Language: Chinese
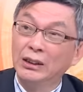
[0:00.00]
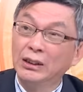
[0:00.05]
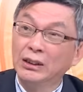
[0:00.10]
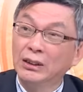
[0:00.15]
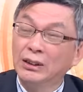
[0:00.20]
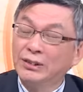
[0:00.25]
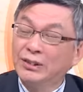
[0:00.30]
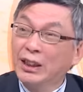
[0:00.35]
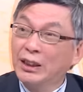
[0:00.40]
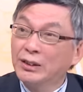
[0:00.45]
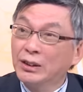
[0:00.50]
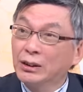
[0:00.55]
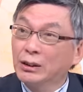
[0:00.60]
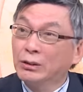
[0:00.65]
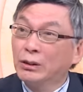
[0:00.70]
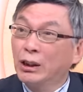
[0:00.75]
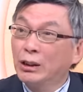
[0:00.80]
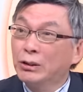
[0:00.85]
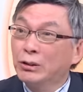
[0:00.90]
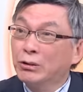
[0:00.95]
嗯，再者
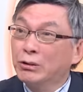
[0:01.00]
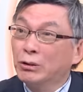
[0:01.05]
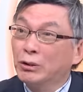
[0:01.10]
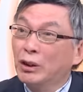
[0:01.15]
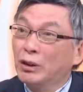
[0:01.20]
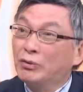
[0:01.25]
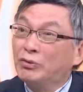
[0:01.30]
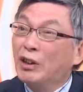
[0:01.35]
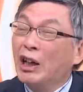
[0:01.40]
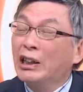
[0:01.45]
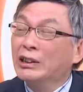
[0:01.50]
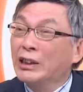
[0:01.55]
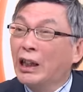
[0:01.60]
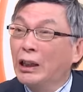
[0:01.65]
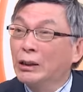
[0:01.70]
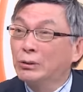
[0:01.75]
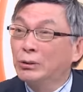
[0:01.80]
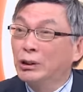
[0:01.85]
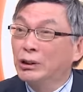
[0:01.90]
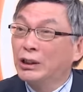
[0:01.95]
的话，就所谓的发
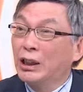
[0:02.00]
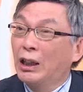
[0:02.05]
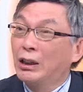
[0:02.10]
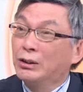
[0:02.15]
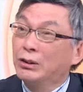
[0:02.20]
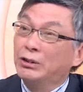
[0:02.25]
达国家，